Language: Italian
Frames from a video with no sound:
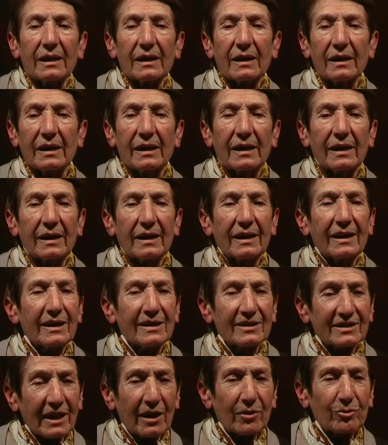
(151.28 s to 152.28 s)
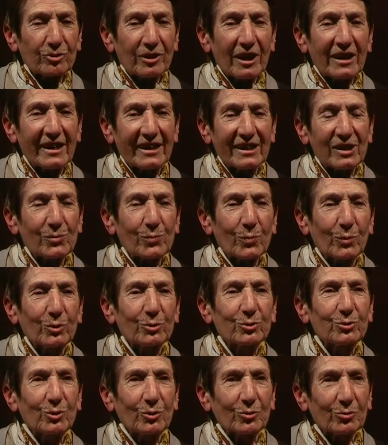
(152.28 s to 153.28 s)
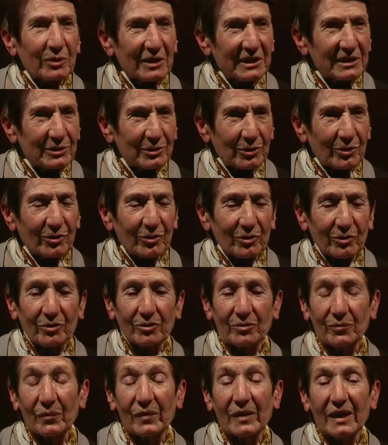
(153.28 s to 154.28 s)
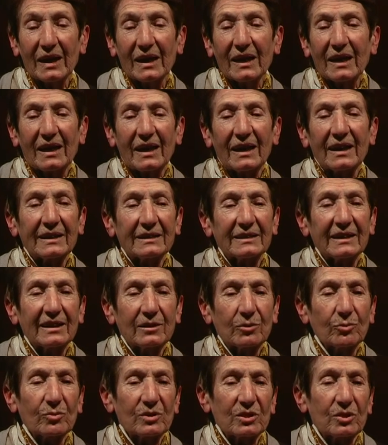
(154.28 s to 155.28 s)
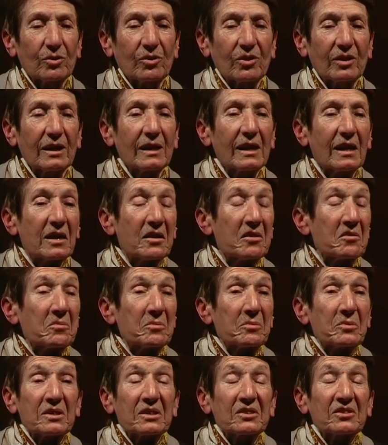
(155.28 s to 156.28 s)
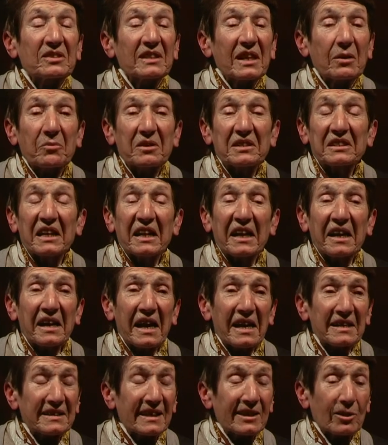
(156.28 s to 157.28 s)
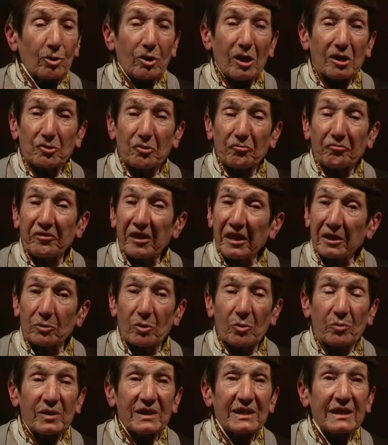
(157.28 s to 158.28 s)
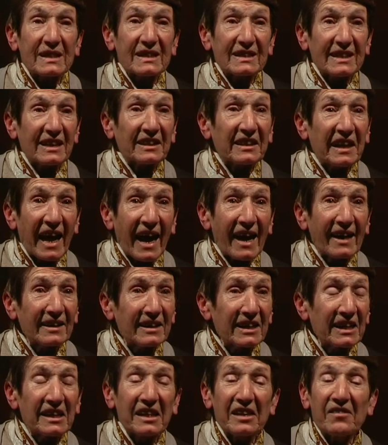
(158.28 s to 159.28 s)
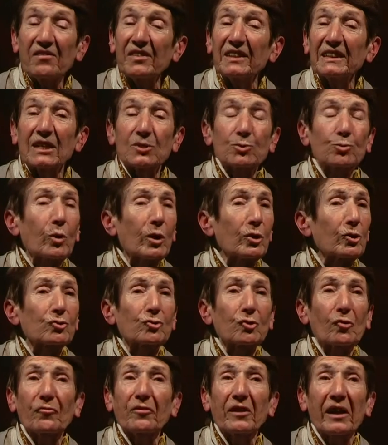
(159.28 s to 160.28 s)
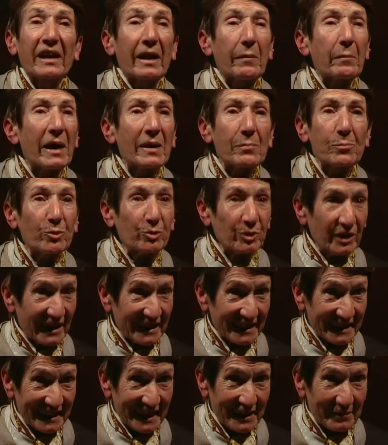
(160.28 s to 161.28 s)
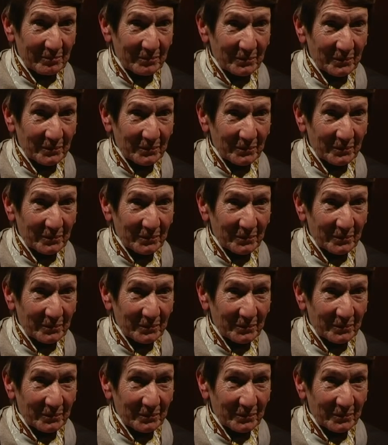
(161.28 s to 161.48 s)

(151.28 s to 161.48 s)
E, e sa cosa le ha risposto questo? Le ha detto questo? Se questa ragazza non ha sofferto in questi sette anni, in vita sua non soffrirà mai più niente.